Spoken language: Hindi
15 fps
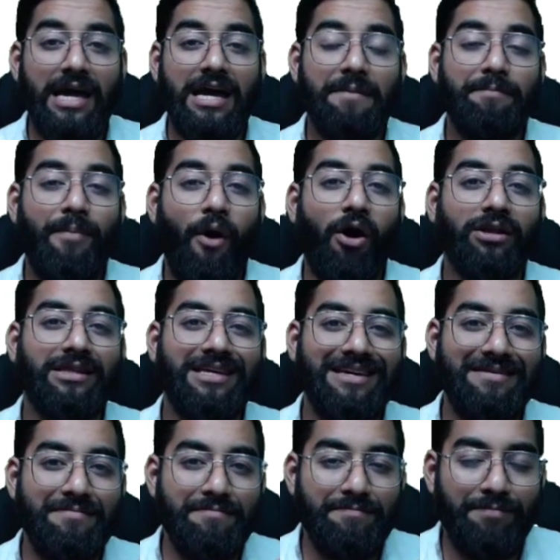एक बहुत ही
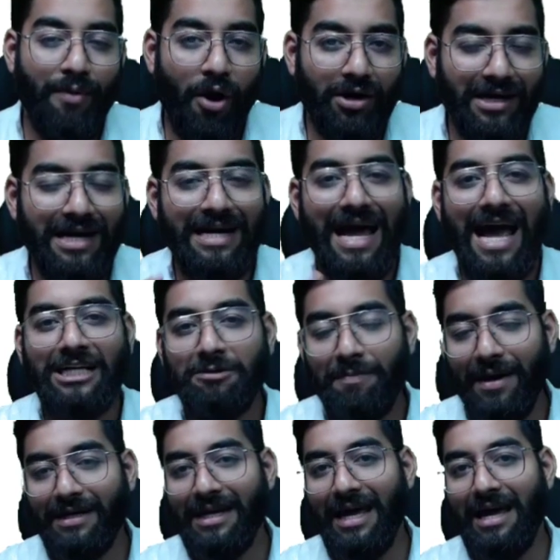इंपॉर्टेंट
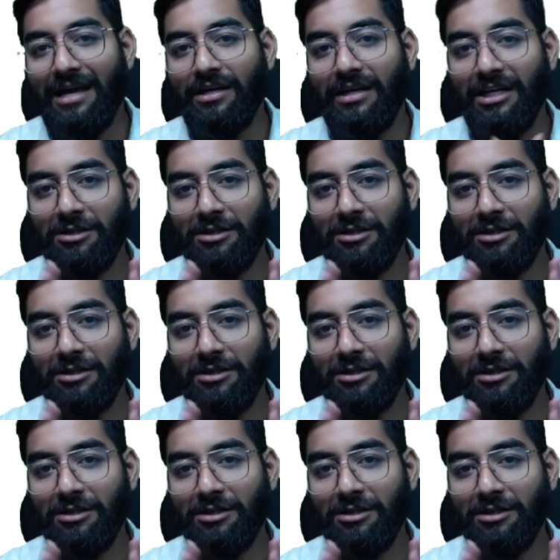एस्पेक्ट है